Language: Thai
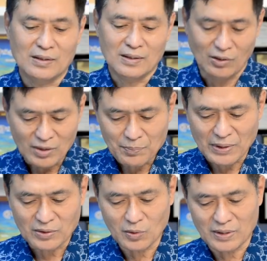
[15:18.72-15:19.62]
เหล่านี้เป็น
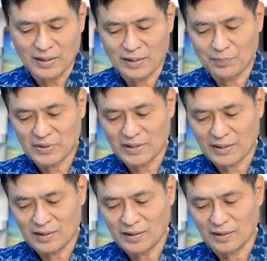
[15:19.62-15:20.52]
ต้นนะครับ เพราะฉะ
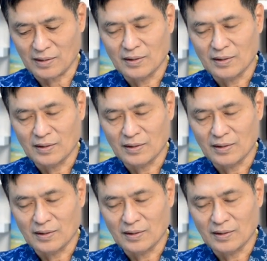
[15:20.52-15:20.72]
นั้นเนี่ย